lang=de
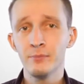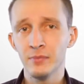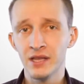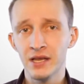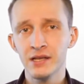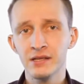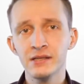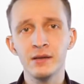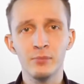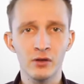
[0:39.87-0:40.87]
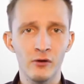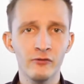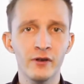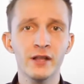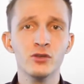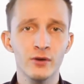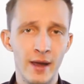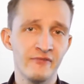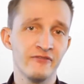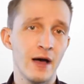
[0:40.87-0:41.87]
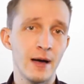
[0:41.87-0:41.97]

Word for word: mit denen die Betroffenen zu kämpfen